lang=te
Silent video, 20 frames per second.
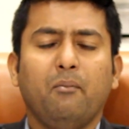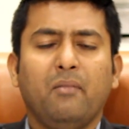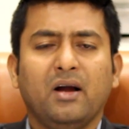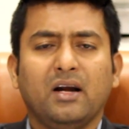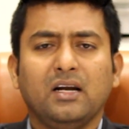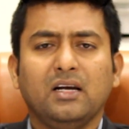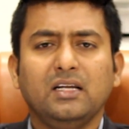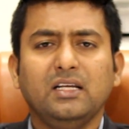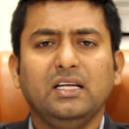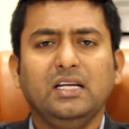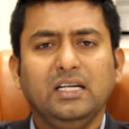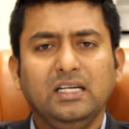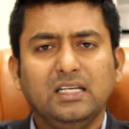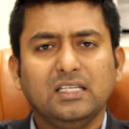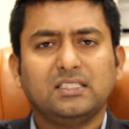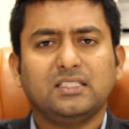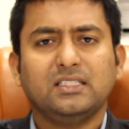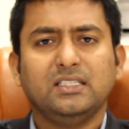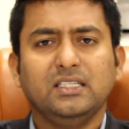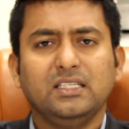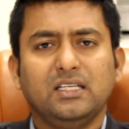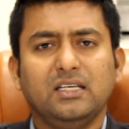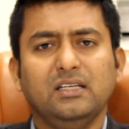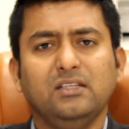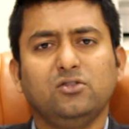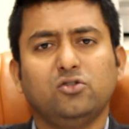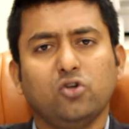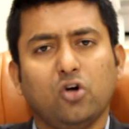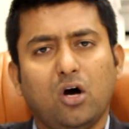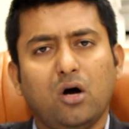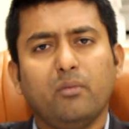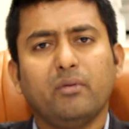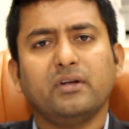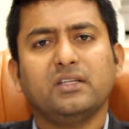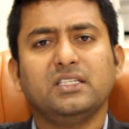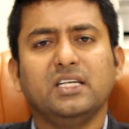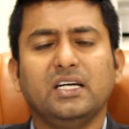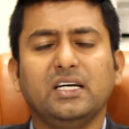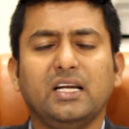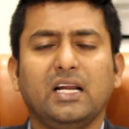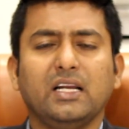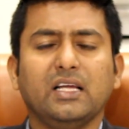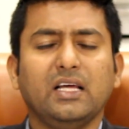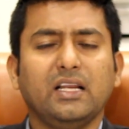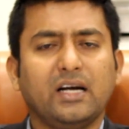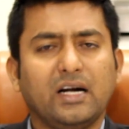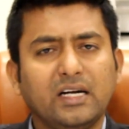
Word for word: మనని ఇండస్ట్రీకి జాబ్ చేయడానికి